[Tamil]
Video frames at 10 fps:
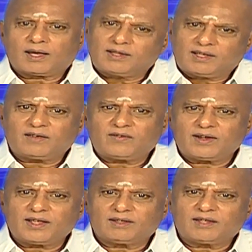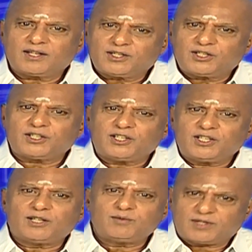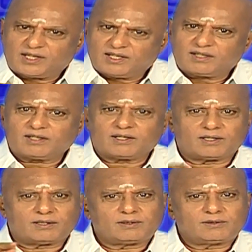அதே வேலையைத்தான் இன்று நீங்களும் செய்கின்றீர்கள்